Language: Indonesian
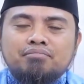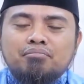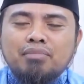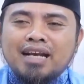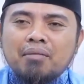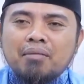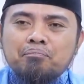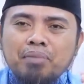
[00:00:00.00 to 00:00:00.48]

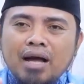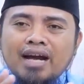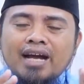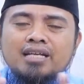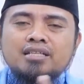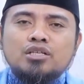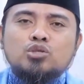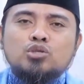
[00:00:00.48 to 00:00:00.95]

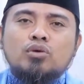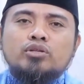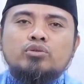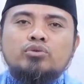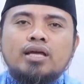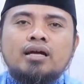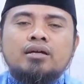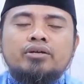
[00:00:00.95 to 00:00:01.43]
Menampakkan
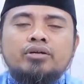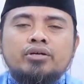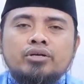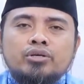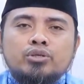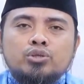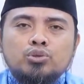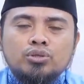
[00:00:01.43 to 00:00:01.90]
sesuatu yang
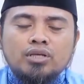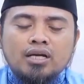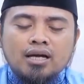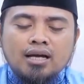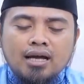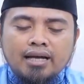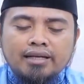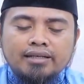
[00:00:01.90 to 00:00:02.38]

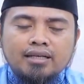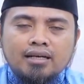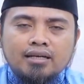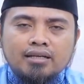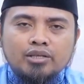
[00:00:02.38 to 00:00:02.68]
sudah ada.